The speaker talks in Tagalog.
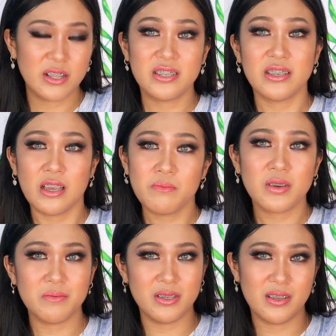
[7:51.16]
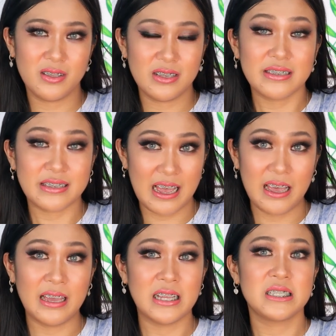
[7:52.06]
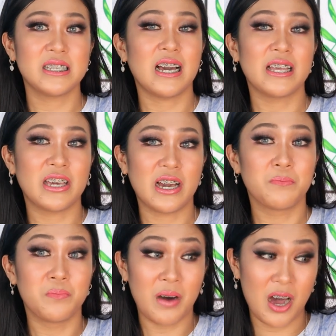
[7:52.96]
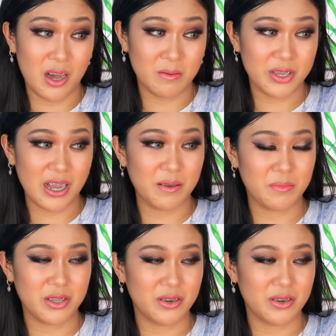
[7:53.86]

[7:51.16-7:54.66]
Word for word: And same kami ng design sa kanyang mom, sa aking